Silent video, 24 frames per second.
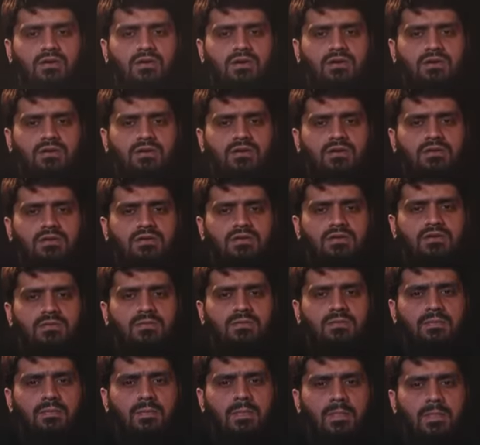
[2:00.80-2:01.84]
और
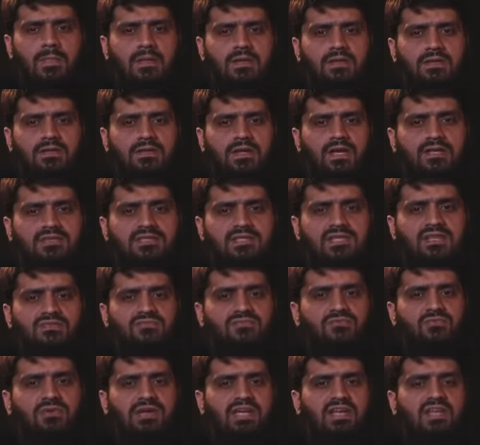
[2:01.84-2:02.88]
ना सिर्फ
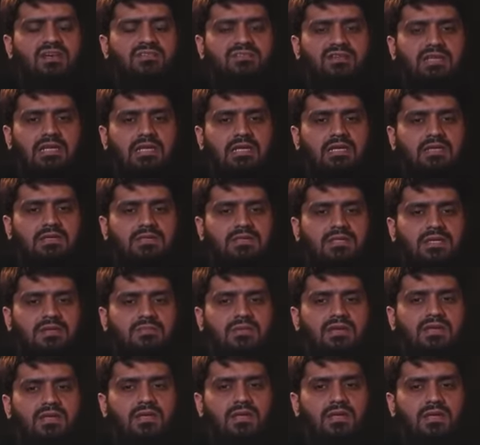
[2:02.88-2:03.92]
वो अकेला फील करता है
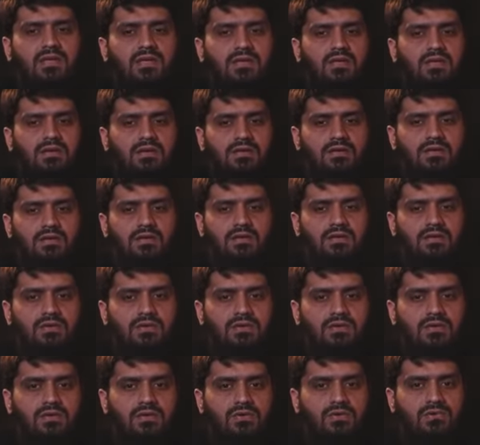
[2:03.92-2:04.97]
बल्कि
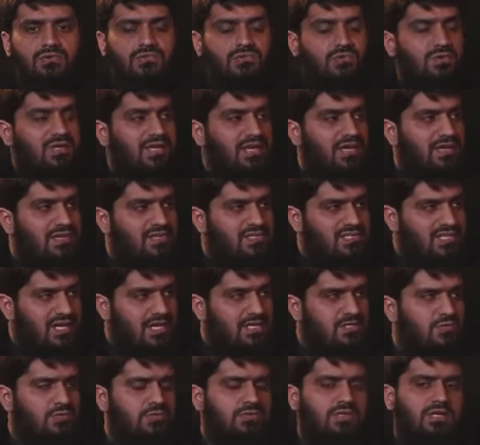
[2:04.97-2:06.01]
उसको ये
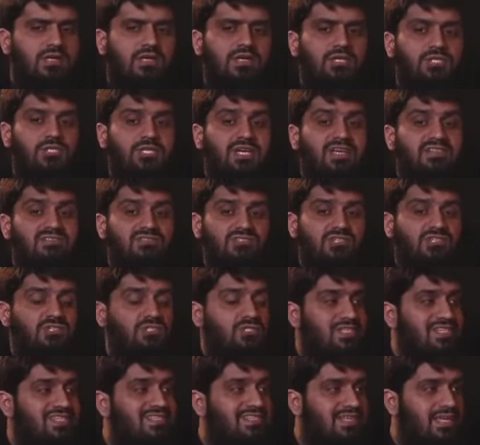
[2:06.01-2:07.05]
एहसास होता है कि शायद जिस
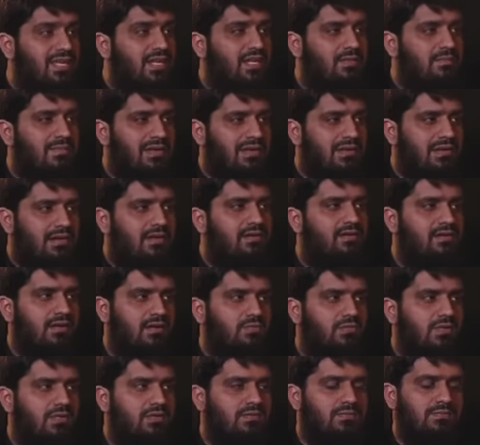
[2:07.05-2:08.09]
चीज़ के लिए मैं लड़ रहा
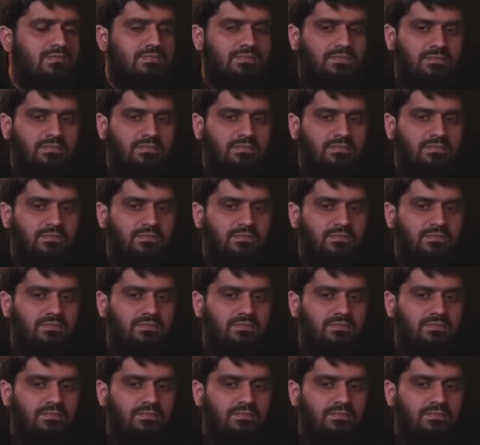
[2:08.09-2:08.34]
हूँ ना